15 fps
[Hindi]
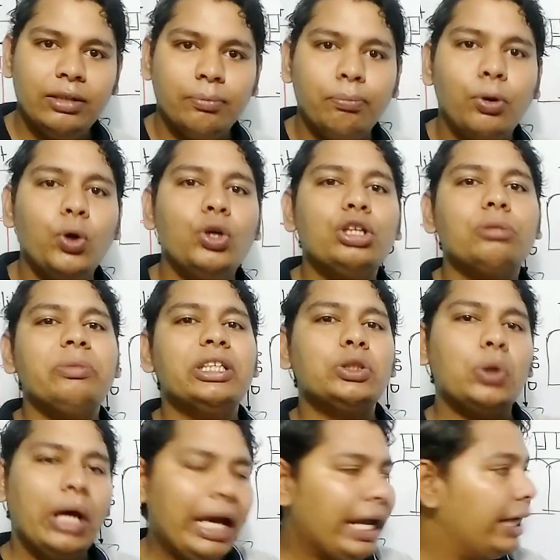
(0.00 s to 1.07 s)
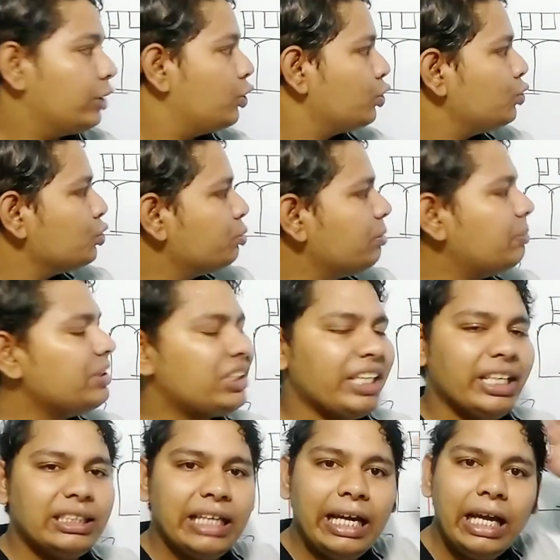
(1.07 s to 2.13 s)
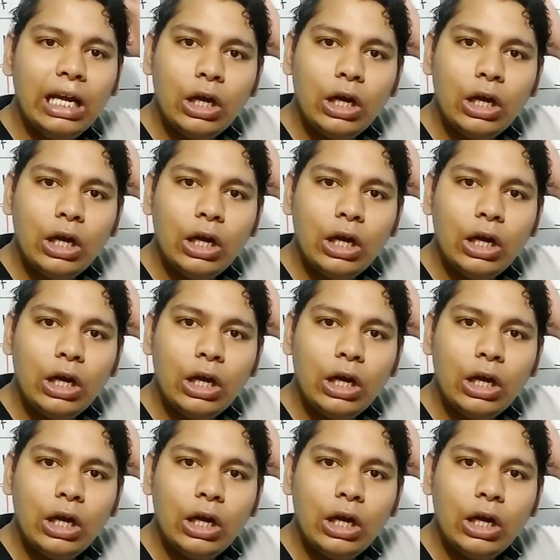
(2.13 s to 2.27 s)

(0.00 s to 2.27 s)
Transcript: बोल्ट में तो है क्योंकि उसमें भी छेद है